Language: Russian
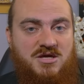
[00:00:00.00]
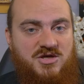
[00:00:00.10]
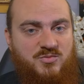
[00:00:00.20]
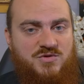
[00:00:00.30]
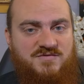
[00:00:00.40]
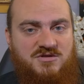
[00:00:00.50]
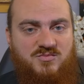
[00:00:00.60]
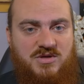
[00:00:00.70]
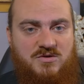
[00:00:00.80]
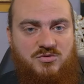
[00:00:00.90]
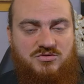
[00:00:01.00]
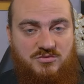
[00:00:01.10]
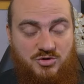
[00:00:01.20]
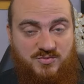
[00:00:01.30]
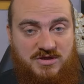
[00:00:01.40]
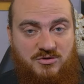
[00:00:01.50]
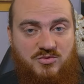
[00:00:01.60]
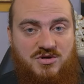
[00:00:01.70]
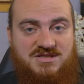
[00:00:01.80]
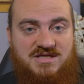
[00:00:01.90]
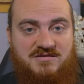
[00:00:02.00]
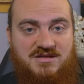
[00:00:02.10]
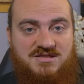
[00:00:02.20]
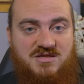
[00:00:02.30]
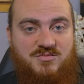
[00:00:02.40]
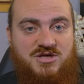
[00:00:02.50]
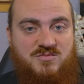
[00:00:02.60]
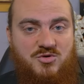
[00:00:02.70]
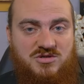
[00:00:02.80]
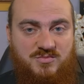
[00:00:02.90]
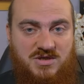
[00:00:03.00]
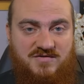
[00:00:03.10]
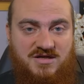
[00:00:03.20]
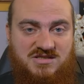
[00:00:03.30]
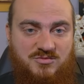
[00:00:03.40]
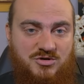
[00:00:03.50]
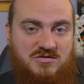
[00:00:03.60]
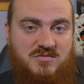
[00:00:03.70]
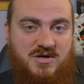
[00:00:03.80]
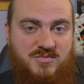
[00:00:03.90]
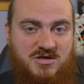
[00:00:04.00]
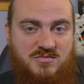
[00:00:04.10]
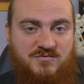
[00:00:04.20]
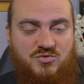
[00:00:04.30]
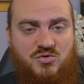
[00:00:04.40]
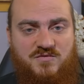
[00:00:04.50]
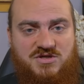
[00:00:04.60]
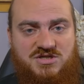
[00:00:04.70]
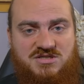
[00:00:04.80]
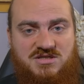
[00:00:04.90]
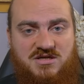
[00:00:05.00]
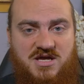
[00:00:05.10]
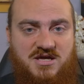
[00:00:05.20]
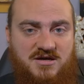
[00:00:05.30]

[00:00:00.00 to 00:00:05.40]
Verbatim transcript: И пусть в этот период, то есть период благоставленности, мы не можем похвалиться многими победами в духовной жизни,